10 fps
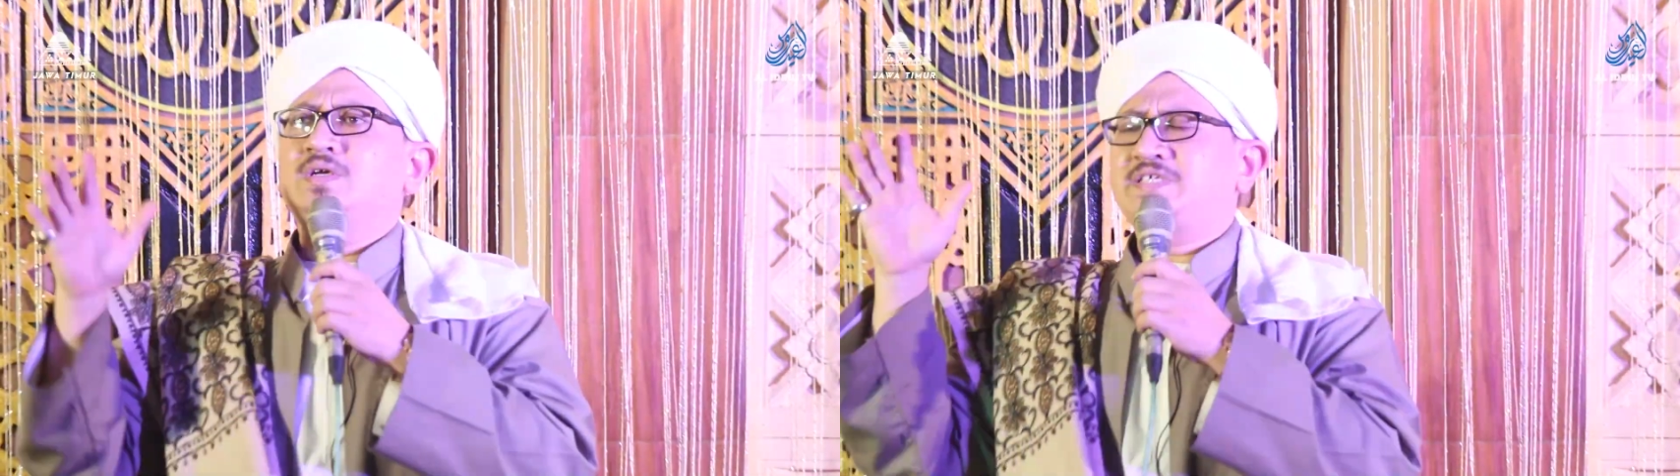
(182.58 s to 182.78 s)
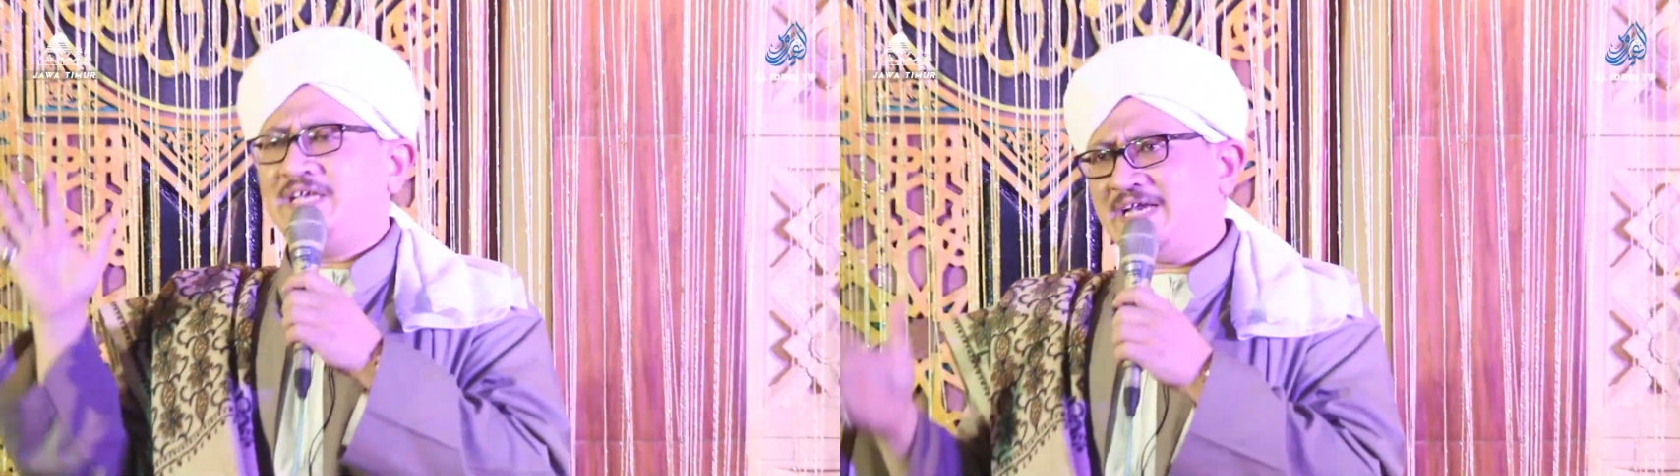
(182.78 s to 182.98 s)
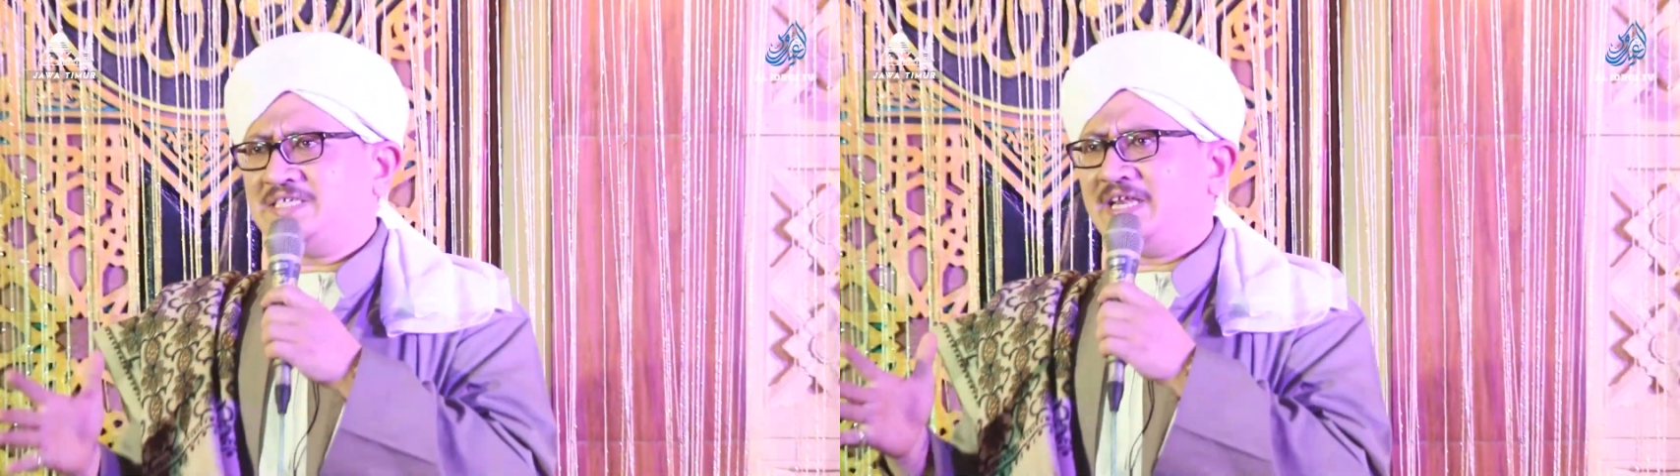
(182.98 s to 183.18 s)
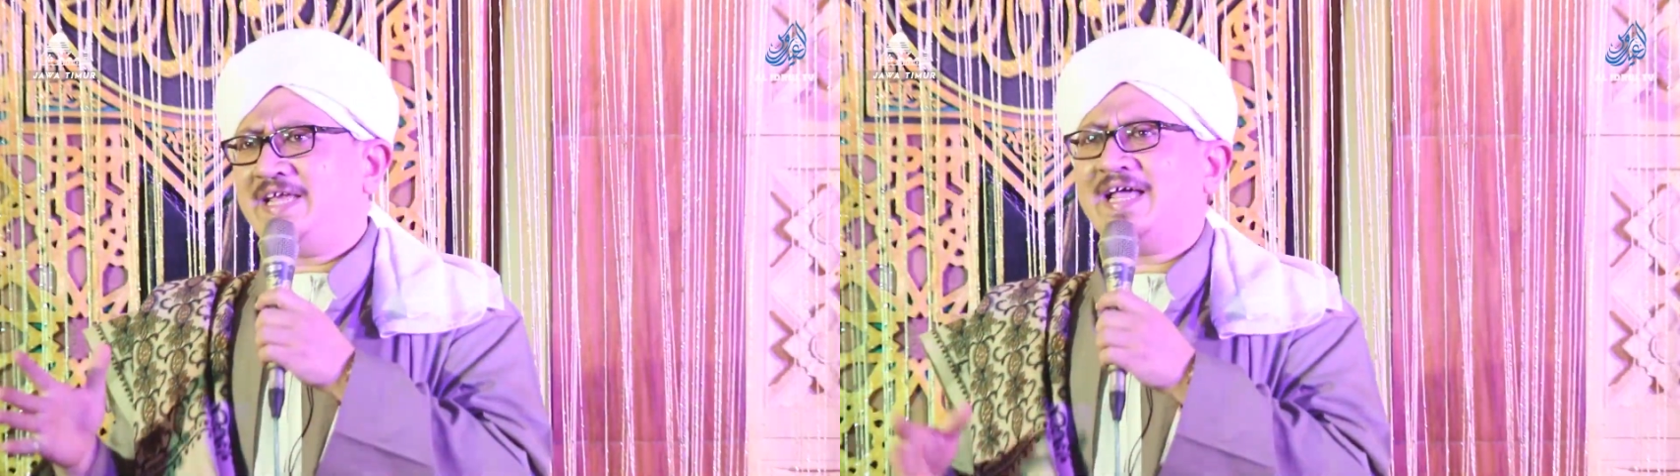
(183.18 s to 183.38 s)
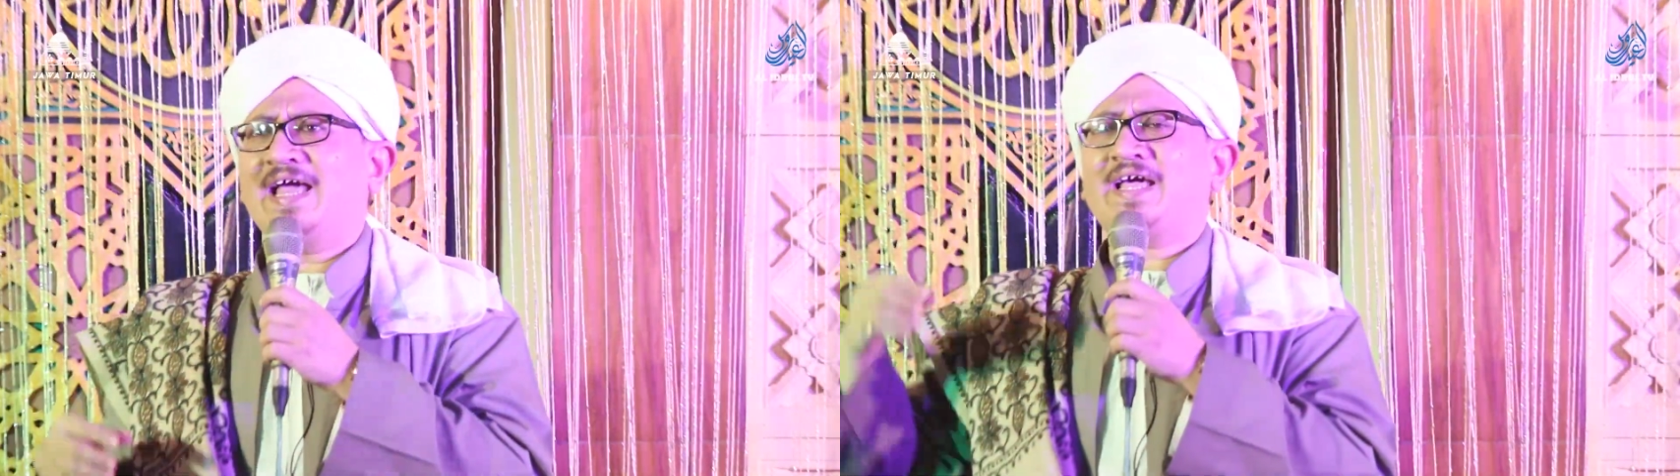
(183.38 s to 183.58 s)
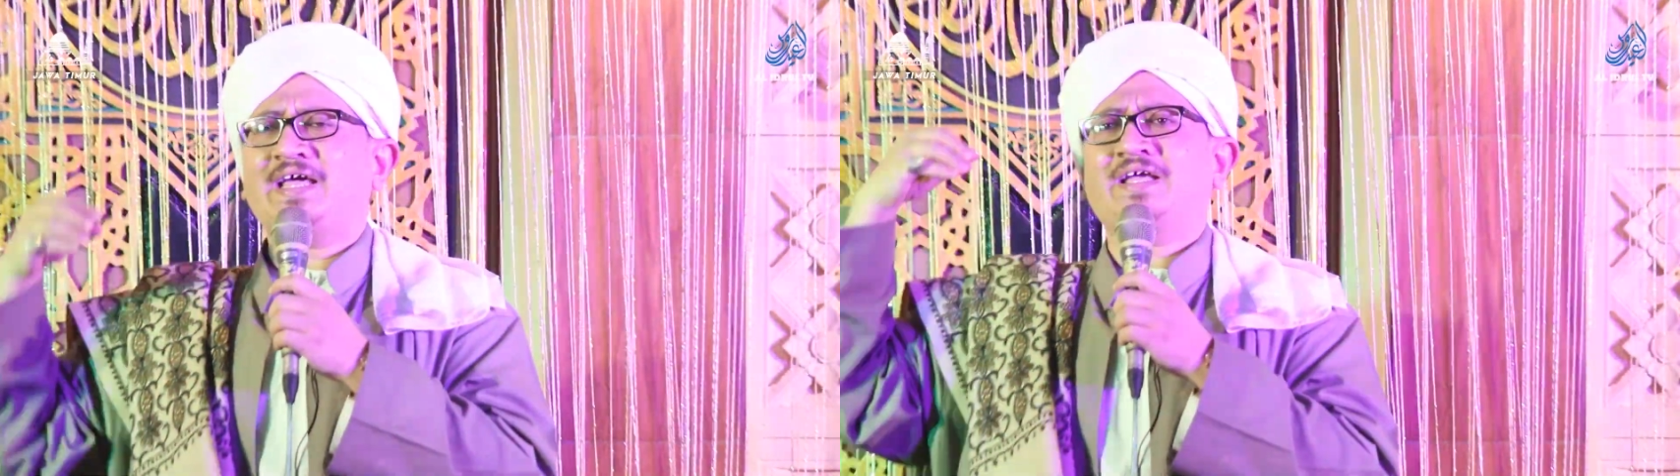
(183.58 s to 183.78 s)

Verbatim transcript: Singkat cerita,